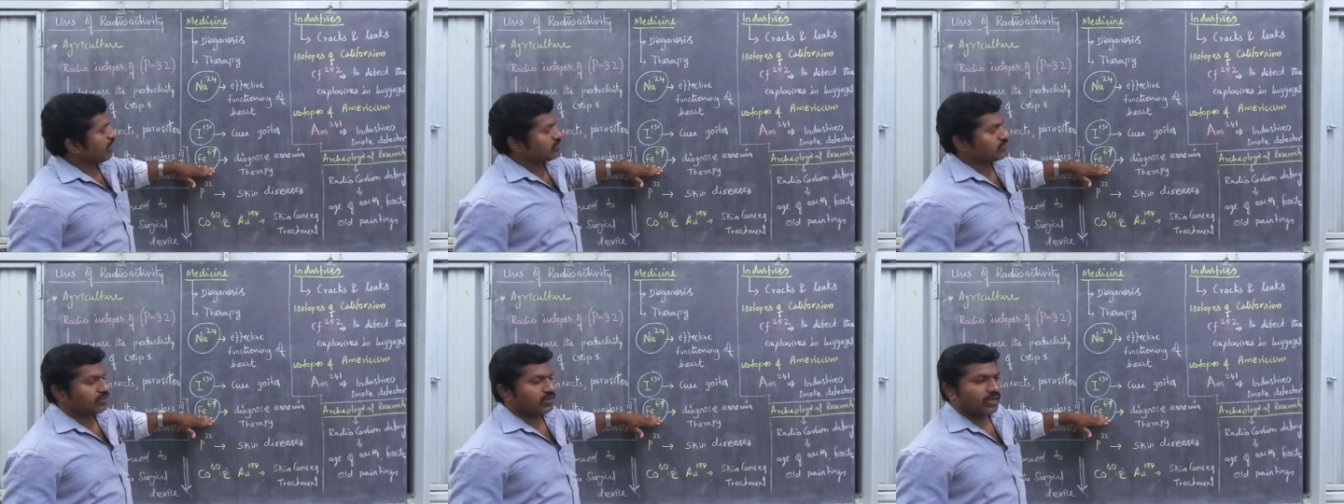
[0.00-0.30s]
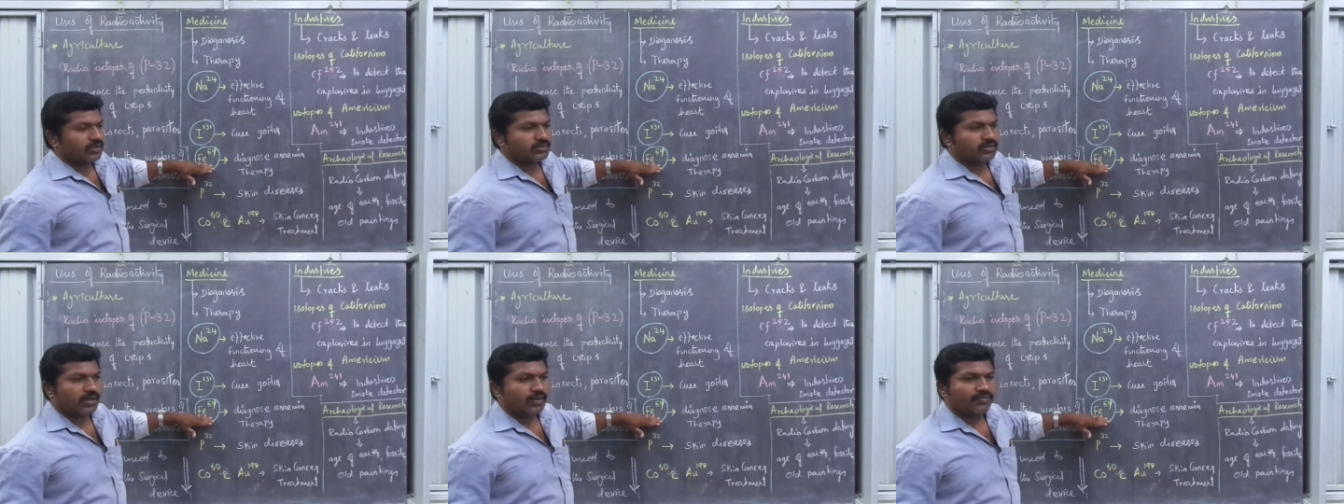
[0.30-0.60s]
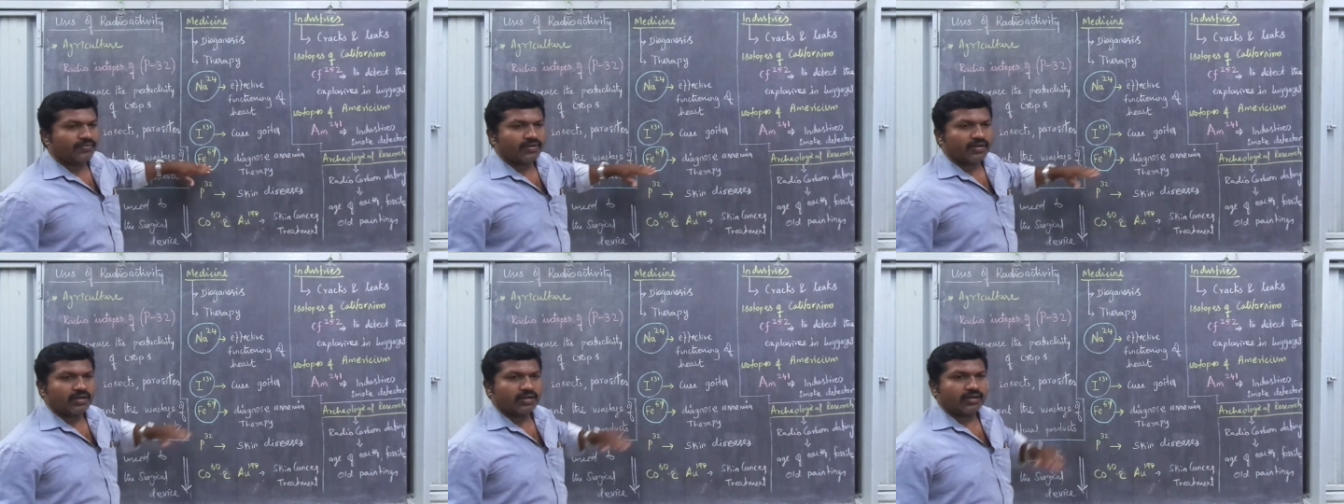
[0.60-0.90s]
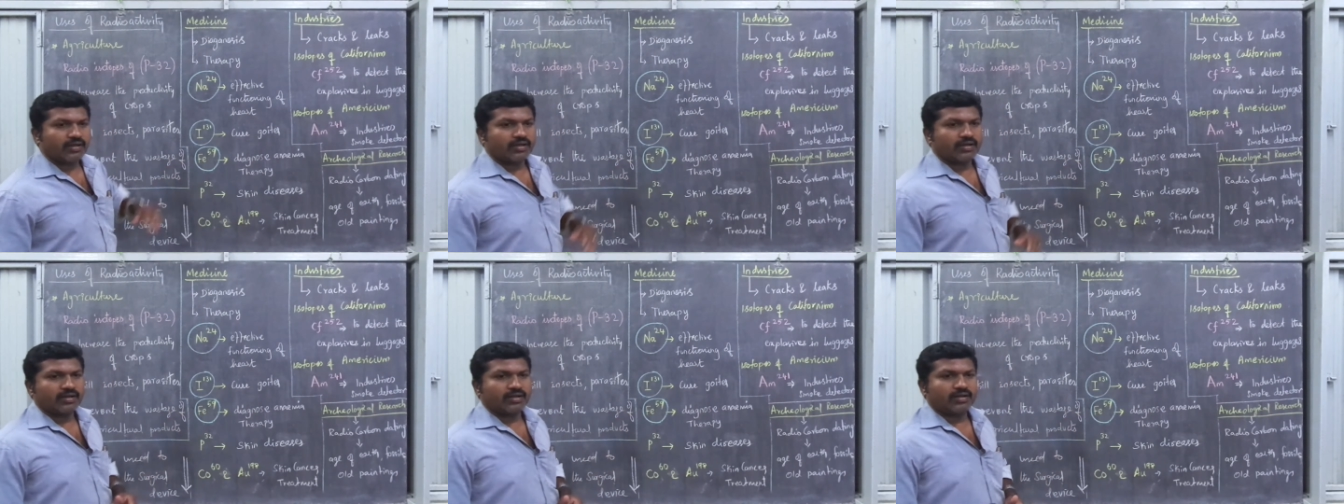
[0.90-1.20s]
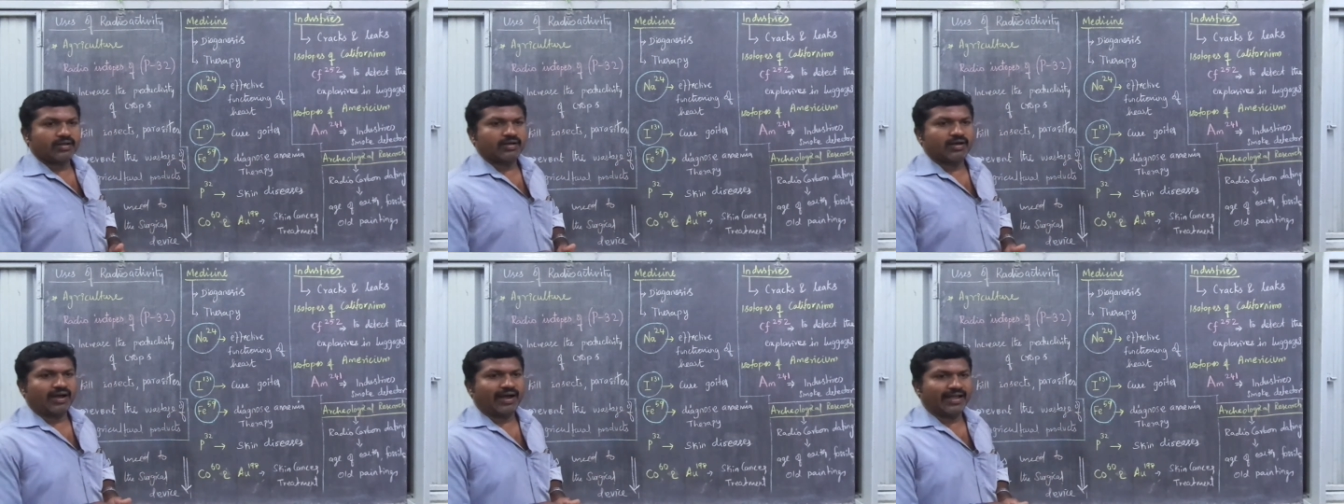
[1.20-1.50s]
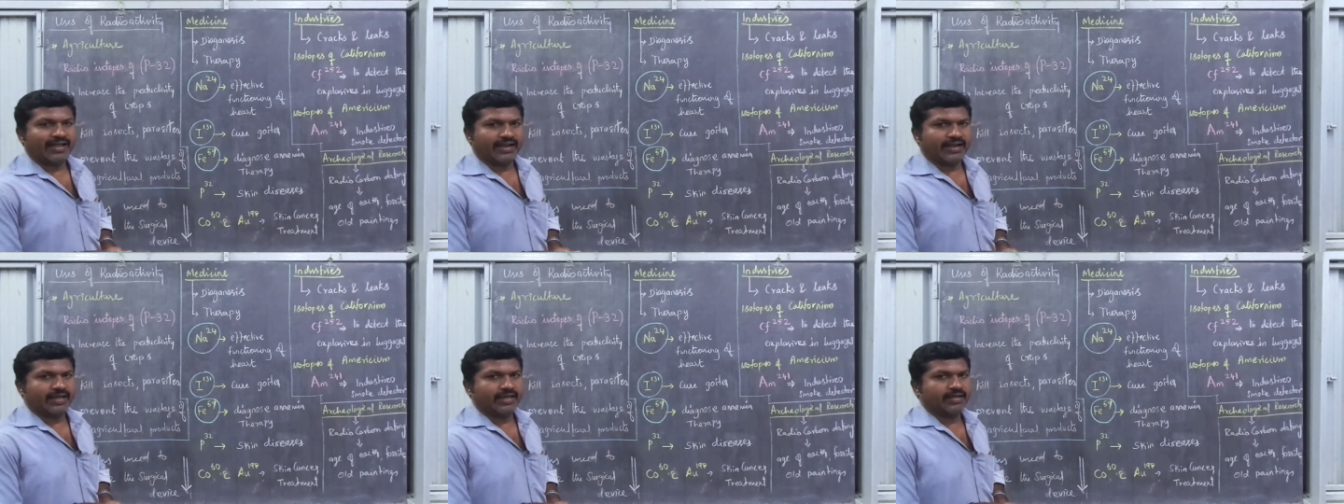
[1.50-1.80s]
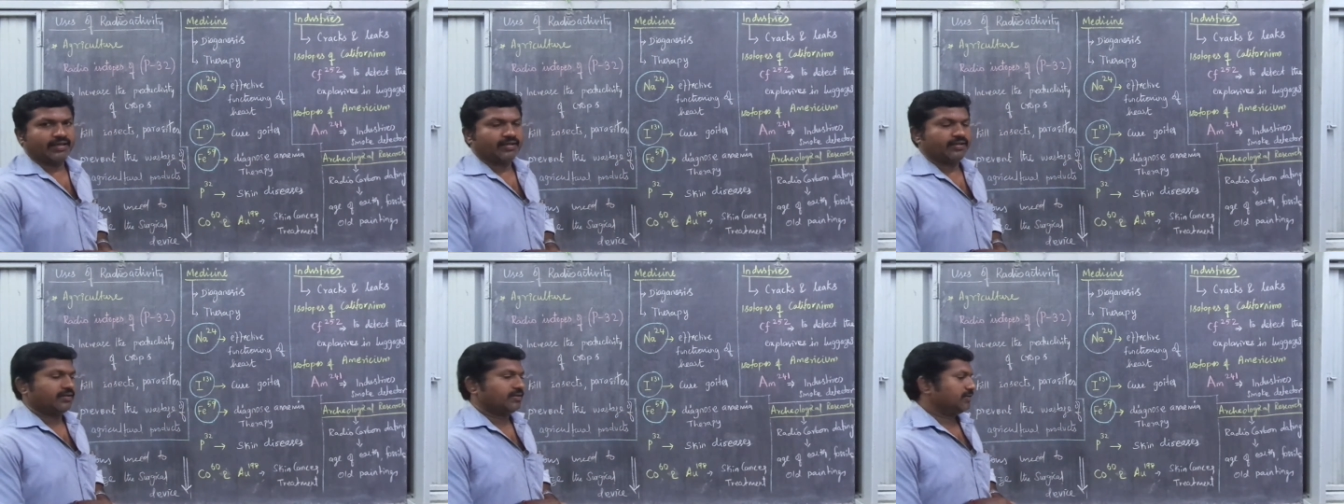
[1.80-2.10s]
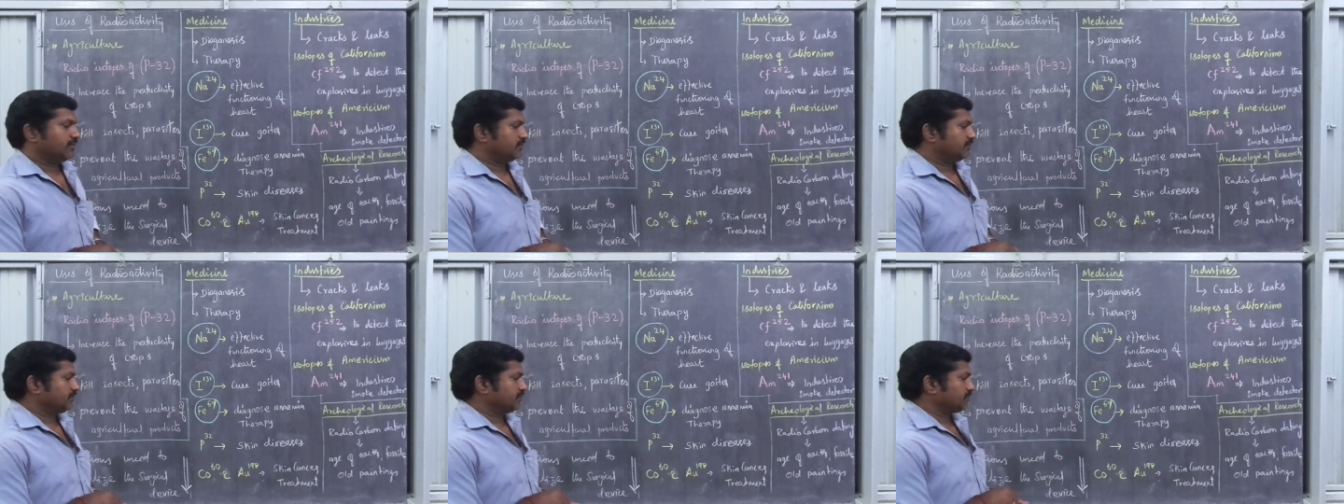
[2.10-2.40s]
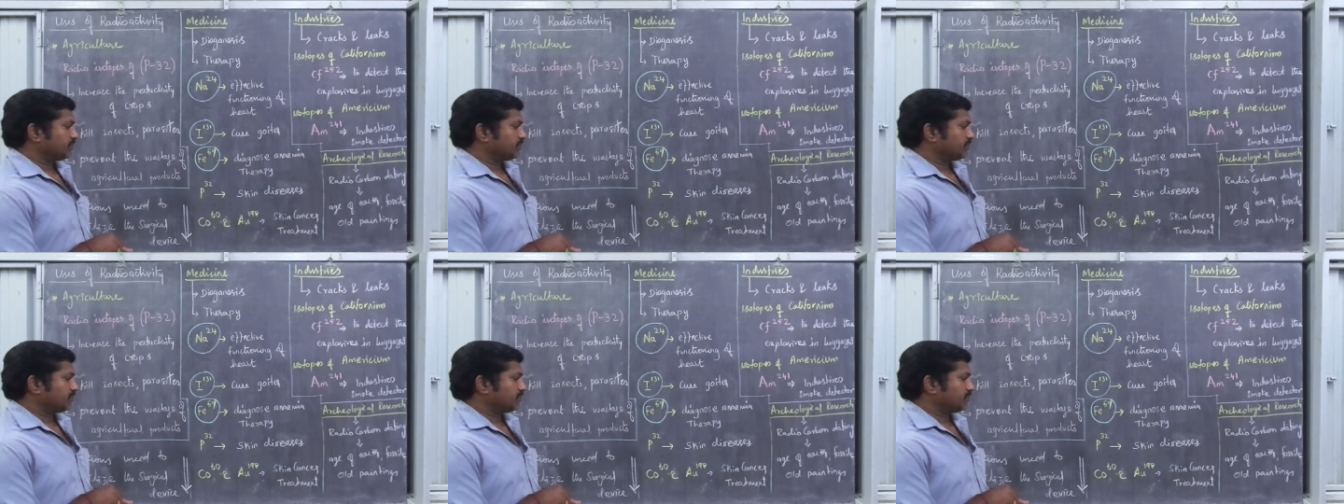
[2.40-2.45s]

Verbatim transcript: ரேடியோ ஐசோடாப்ஸ் ஆஃப் அயனை